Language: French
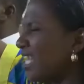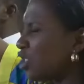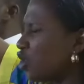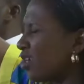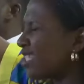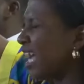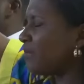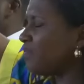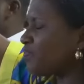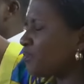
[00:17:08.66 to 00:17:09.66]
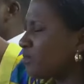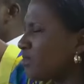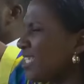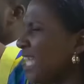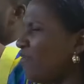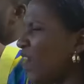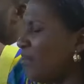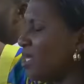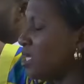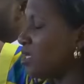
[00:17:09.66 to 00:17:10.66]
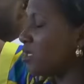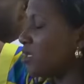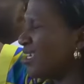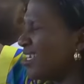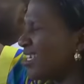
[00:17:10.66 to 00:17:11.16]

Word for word: de famille qui s'appuyaient